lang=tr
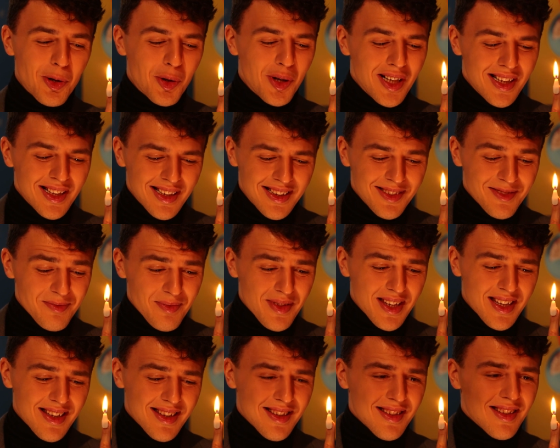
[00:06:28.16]
Vay
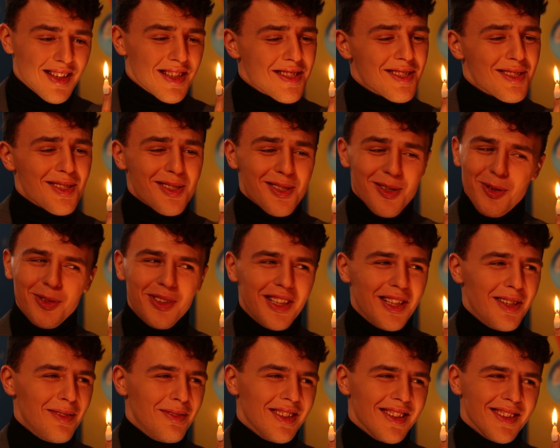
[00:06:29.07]
canına
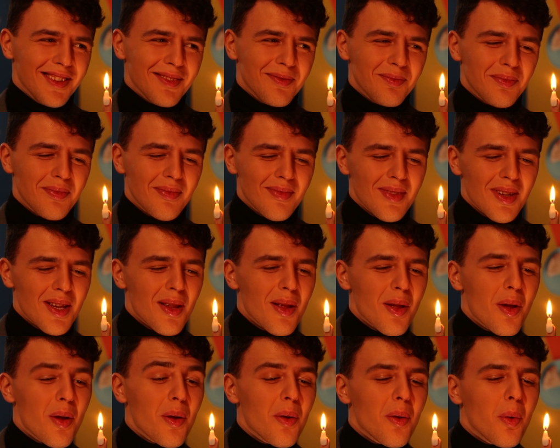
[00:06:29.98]
harikasın. Beni
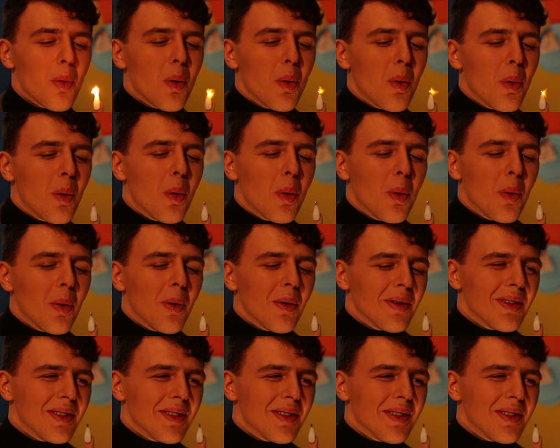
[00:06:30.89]
şaşırtmaya devam ediyorsun.